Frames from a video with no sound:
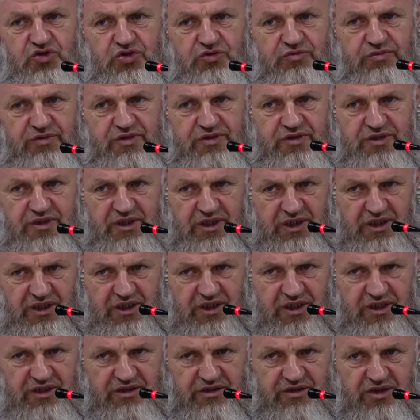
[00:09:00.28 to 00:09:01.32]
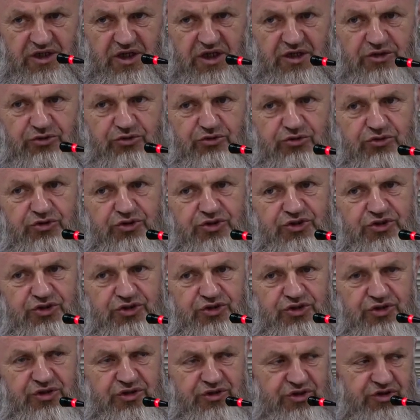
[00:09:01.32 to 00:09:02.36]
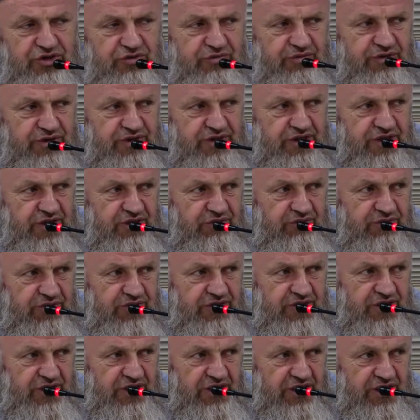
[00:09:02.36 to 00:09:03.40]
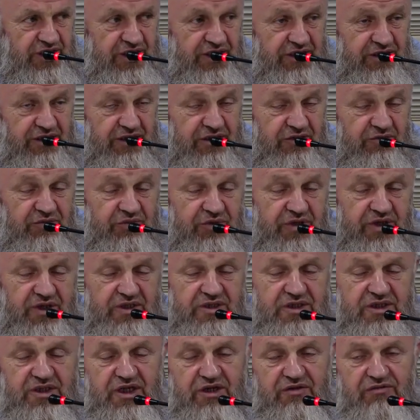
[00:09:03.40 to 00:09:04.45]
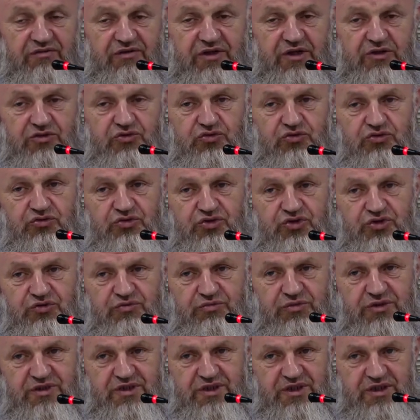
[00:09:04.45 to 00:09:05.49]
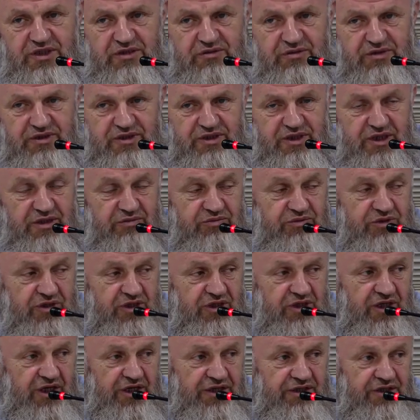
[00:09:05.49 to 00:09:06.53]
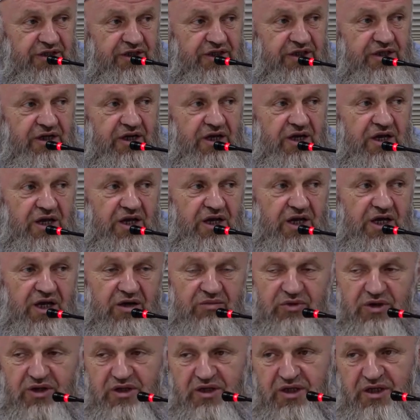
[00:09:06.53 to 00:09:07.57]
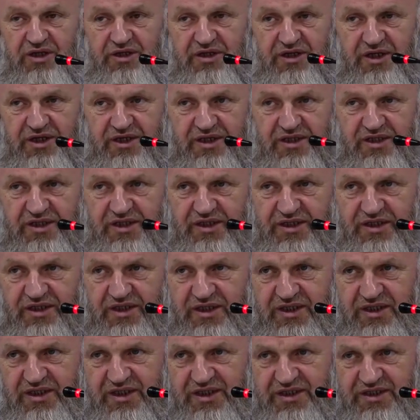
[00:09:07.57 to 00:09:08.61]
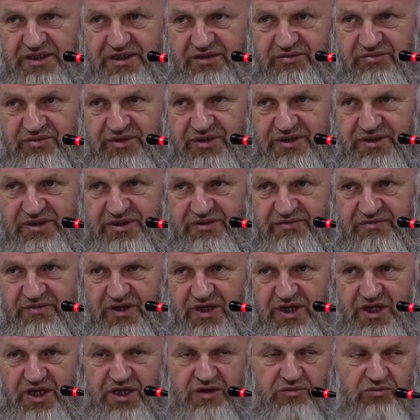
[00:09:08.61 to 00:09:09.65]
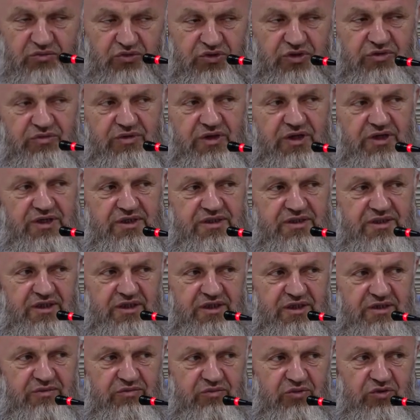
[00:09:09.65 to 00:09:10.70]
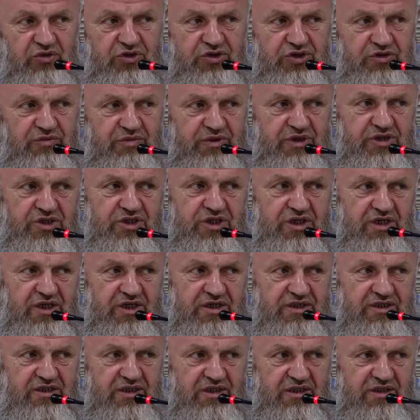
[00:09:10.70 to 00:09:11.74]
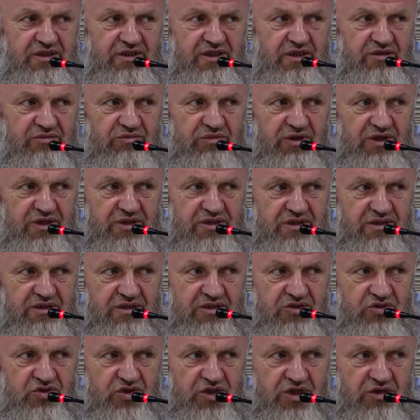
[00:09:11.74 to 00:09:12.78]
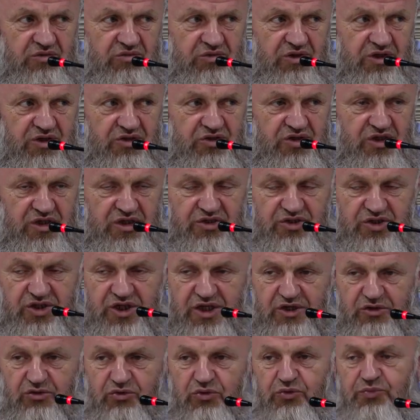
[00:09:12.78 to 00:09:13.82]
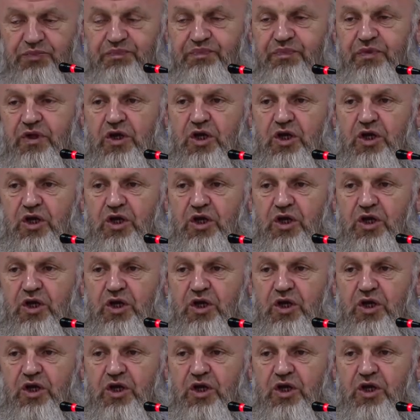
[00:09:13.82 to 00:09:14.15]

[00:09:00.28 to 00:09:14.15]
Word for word: çıkması ilgilendirir. Altının çıkması inmesi ilgilendirir. Piyasada enflasyonun çıkması inmesi hepsi ilgilendirir. Ama Allah'ın ayetleri ilgilendirmez. Bu da bir hastalık. Böylece beş tane hastalıktan bahsetti Cenab-ı Hak Celle Celaluhu.